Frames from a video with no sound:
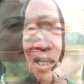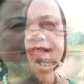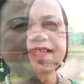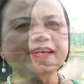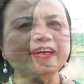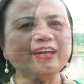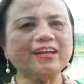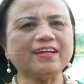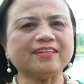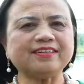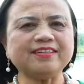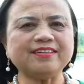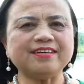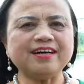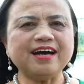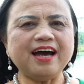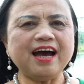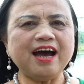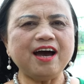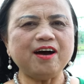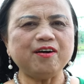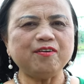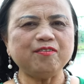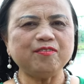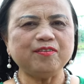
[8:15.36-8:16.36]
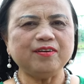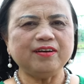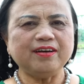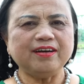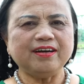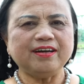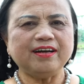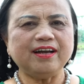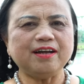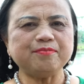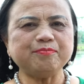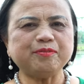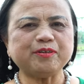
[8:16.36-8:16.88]
tôi rất là tự hào
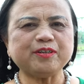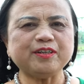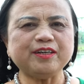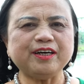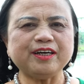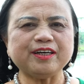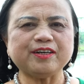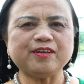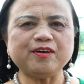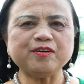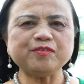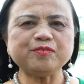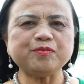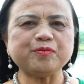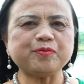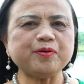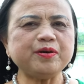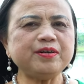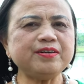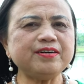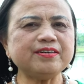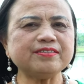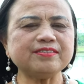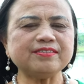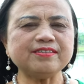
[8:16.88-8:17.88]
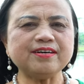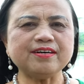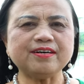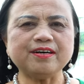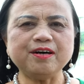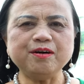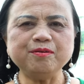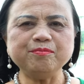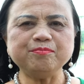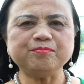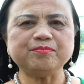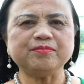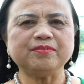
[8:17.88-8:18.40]
là một người con của quê hương Dương
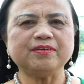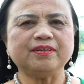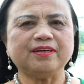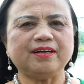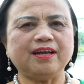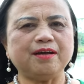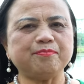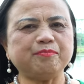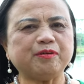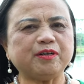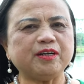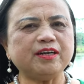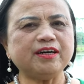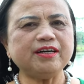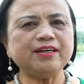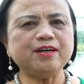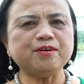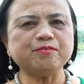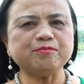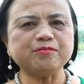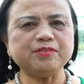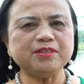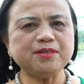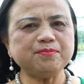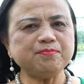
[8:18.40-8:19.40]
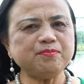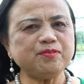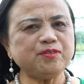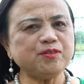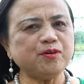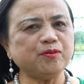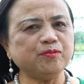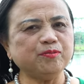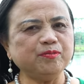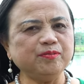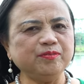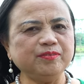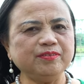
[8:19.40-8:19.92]
Cốc là một nơi đồng chiêm
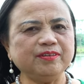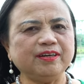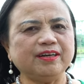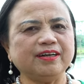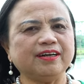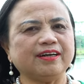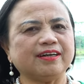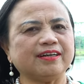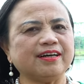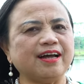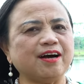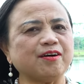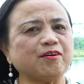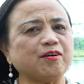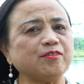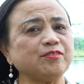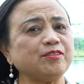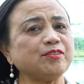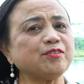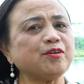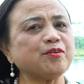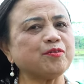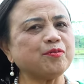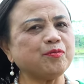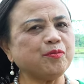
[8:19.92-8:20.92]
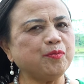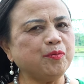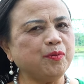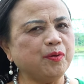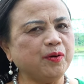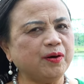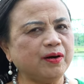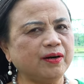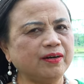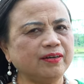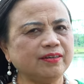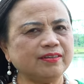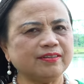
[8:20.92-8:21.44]
trũng đã có những con
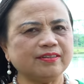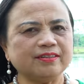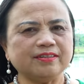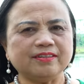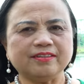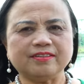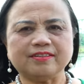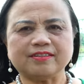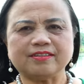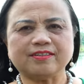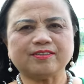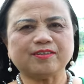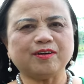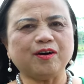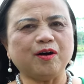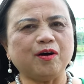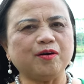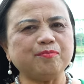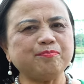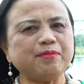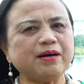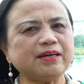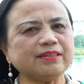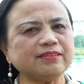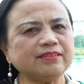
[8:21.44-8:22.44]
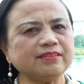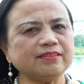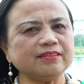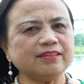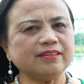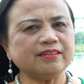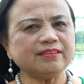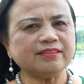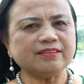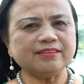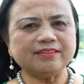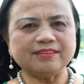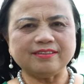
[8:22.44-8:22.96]
cua có mang
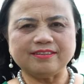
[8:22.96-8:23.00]
ờ,